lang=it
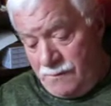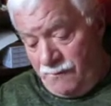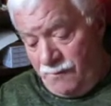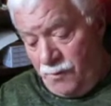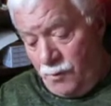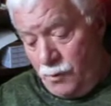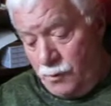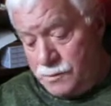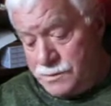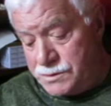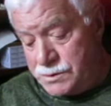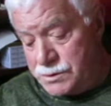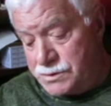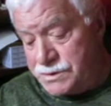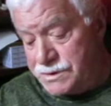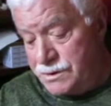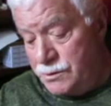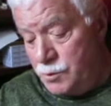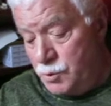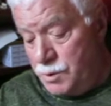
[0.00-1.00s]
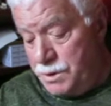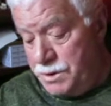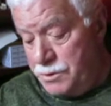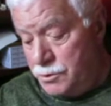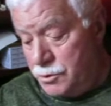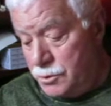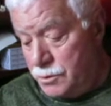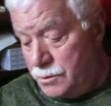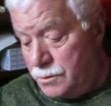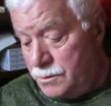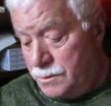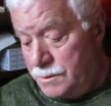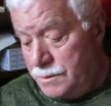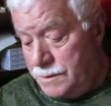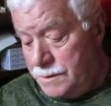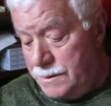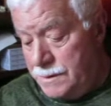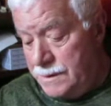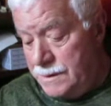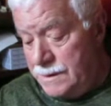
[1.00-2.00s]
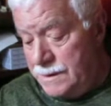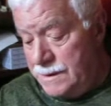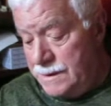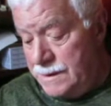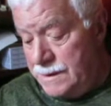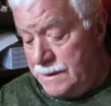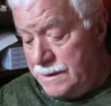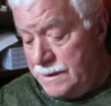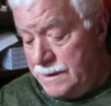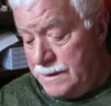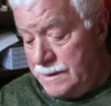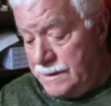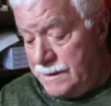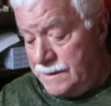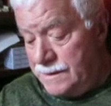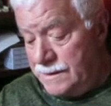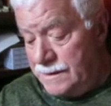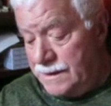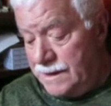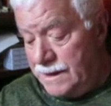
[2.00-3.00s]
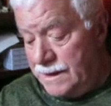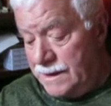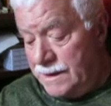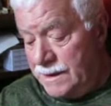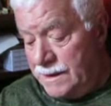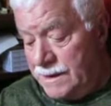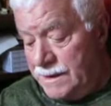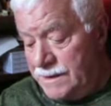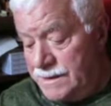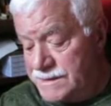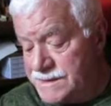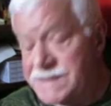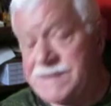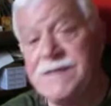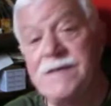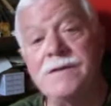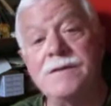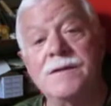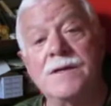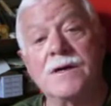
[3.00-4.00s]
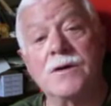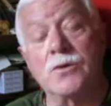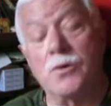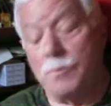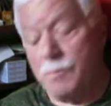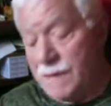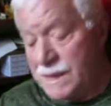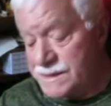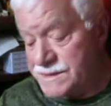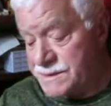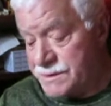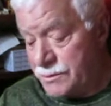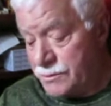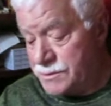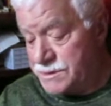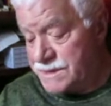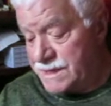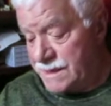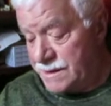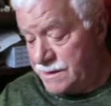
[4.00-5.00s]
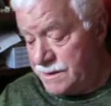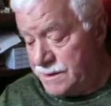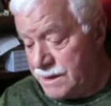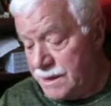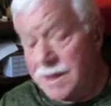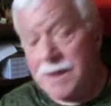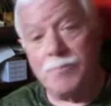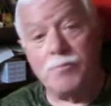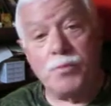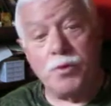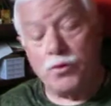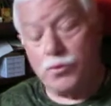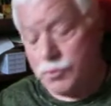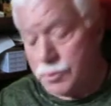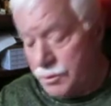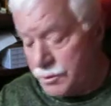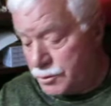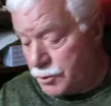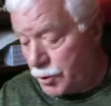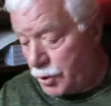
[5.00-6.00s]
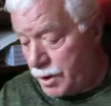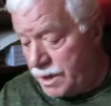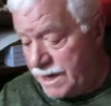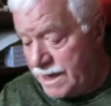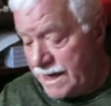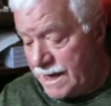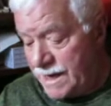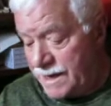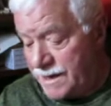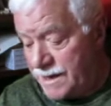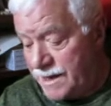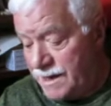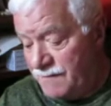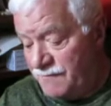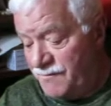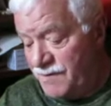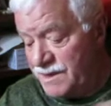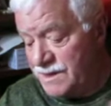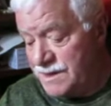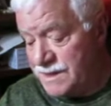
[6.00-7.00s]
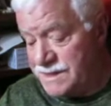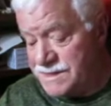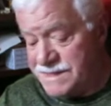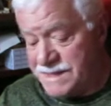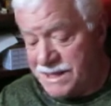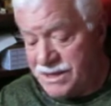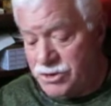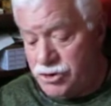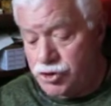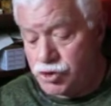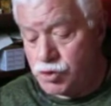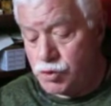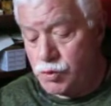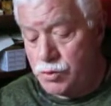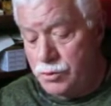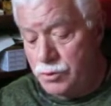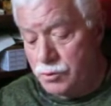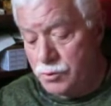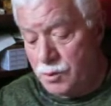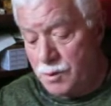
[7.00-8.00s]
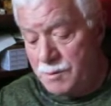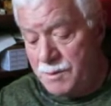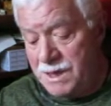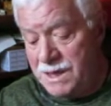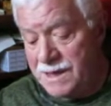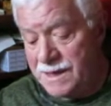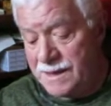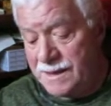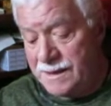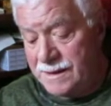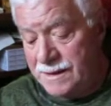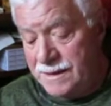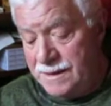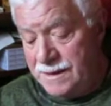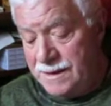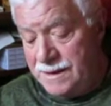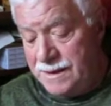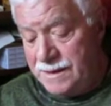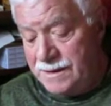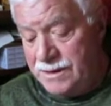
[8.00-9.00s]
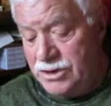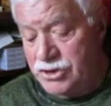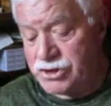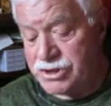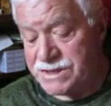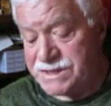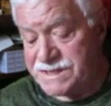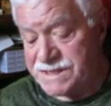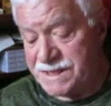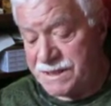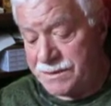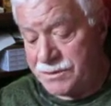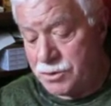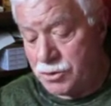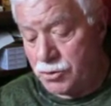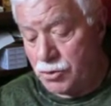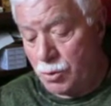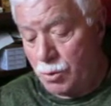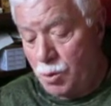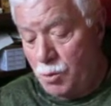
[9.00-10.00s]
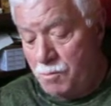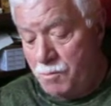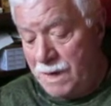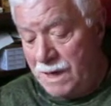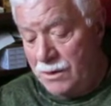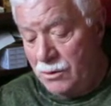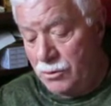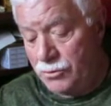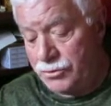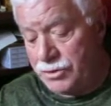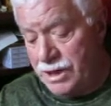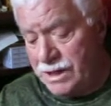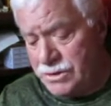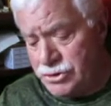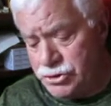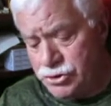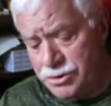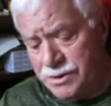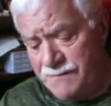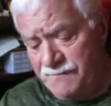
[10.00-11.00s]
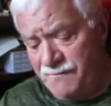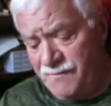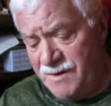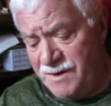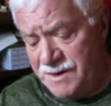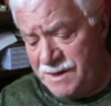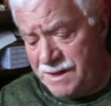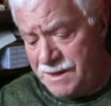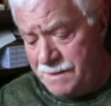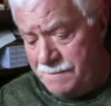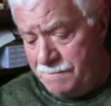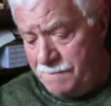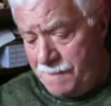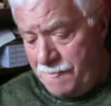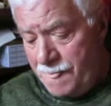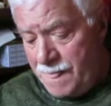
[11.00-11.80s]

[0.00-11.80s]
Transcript: fu sostituito dal sindaco Mastro Santi che appunto entrò in carica il 26 giugno 2017 dopo un ballottaggio che vide